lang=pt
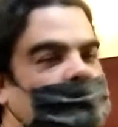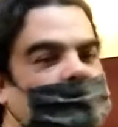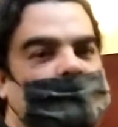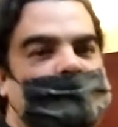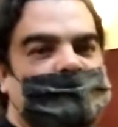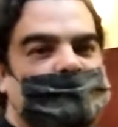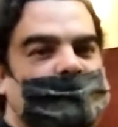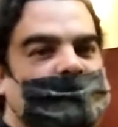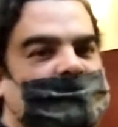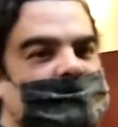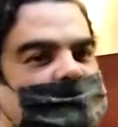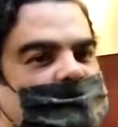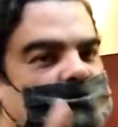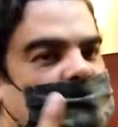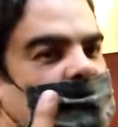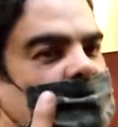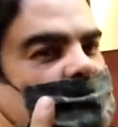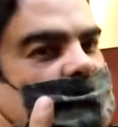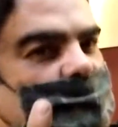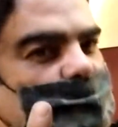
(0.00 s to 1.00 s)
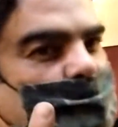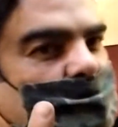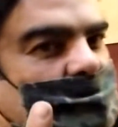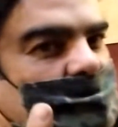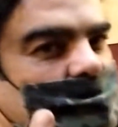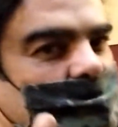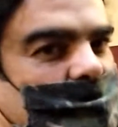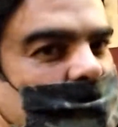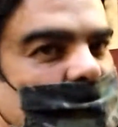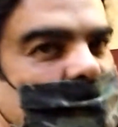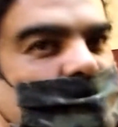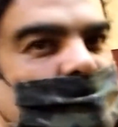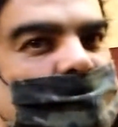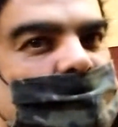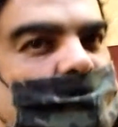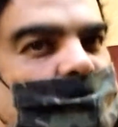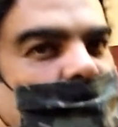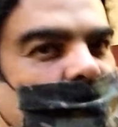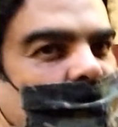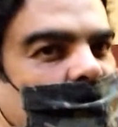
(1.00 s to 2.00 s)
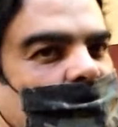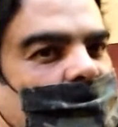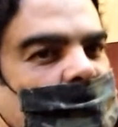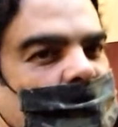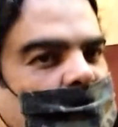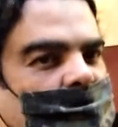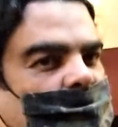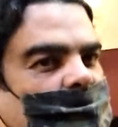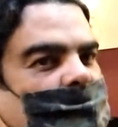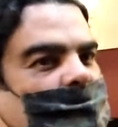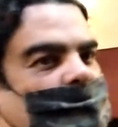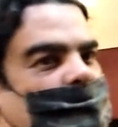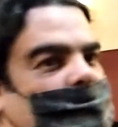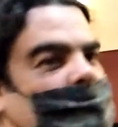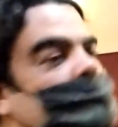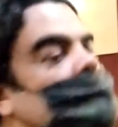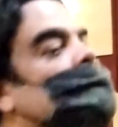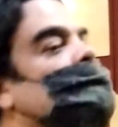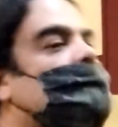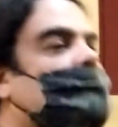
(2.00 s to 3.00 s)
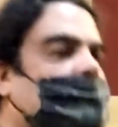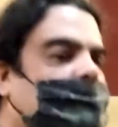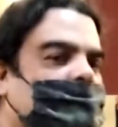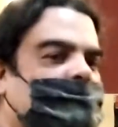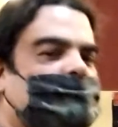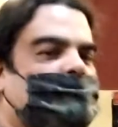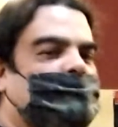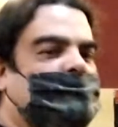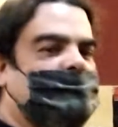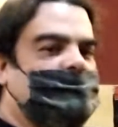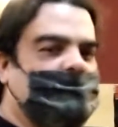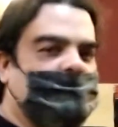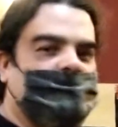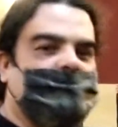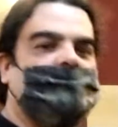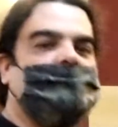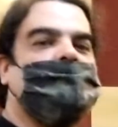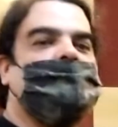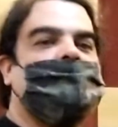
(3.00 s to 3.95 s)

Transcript: Temos mais seis bandas. Como seis? seis duas. Bandas.